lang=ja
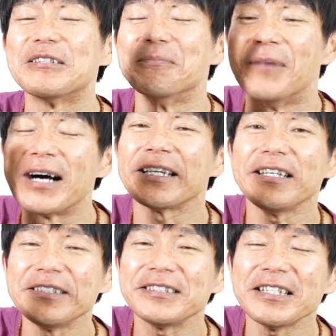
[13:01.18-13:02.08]
負
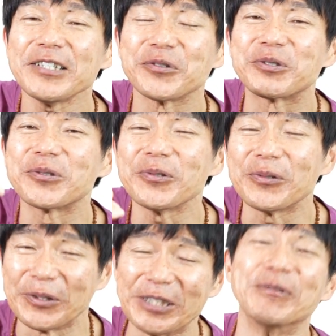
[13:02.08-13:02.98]
け試合を作る
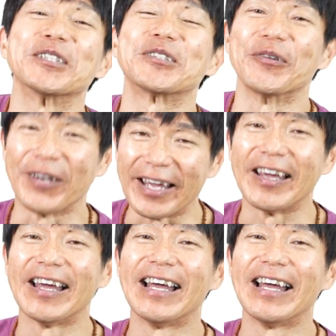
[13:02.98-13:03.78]
と言いますよね。